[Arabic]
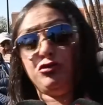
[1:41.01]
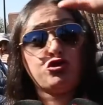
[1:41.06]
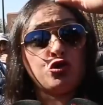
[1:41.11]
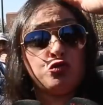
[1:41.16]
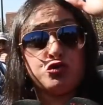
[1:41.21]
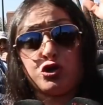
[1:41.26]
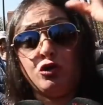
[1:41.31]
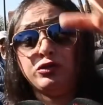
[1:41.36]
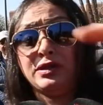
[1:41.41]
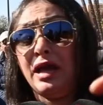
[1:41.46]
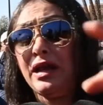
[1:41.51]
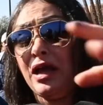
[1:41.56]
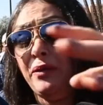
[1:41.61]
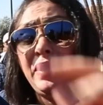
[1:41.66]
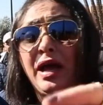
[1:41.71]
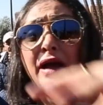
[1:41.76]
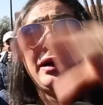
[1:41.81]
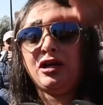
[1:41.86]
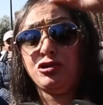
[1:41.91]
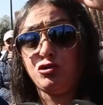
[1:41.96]
انتم سلطه
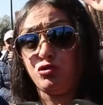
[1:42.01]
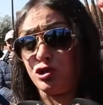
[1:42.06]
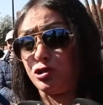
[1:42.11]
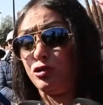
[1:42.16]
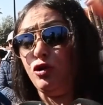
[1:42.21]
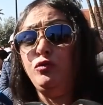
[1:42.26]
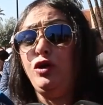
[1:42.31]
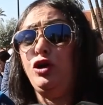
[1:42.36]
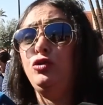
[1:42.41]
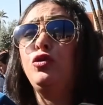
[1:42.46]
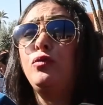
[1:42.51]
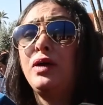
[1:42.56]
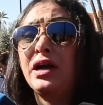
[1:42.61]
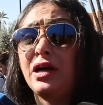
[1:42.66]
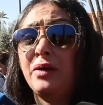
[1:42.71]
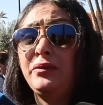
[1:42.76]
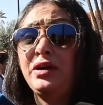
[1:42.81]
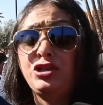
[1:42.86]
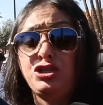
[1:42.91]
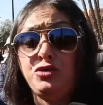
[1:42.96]
رابعه كتوصلوا المعلومه
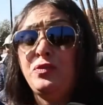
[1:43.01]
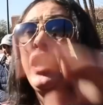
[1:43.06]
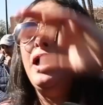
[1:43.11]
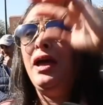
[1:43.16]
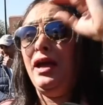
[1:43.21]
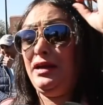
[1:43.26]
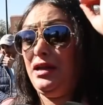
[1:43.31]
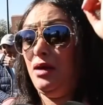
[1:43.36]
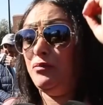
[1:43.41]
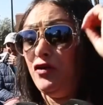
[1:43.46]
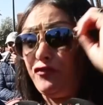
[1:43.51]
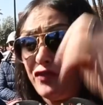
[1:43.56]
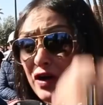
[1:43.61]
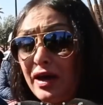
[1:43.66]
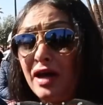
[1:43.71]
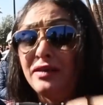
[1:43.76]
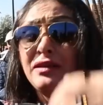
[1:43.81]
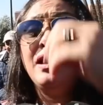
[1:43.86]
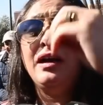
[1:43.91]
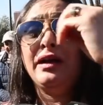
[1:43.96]
كما يجب انما
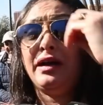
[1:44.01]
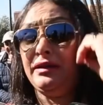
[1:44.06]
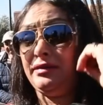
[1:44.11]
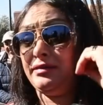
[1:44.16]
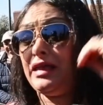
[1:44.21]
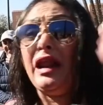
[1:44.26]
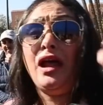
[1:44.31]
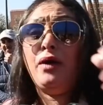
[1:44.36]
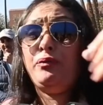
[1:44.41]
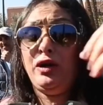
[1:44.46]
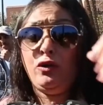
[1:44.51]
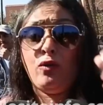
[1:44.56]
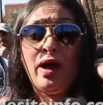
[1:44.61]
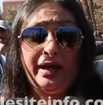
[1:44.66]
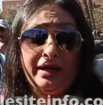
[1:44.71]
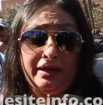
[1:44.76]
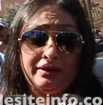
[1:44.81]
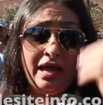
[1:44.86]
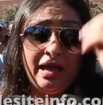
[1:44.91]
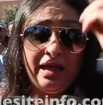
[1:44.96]
فقط كالطلب
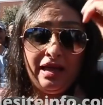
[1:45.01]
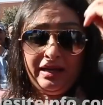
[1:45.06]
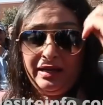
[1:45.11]
الوحيد